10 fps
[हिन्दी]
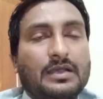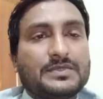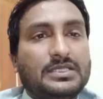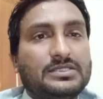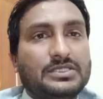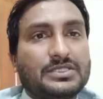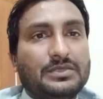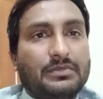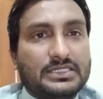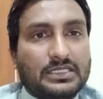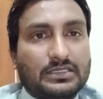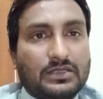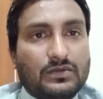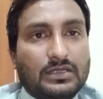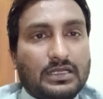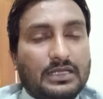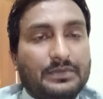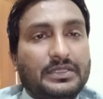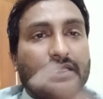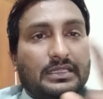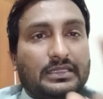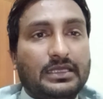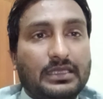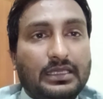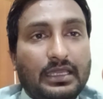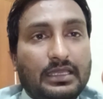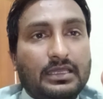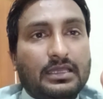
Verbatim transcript: आपसे इस चीज़ की माजरत करूँगा आपने गलती की है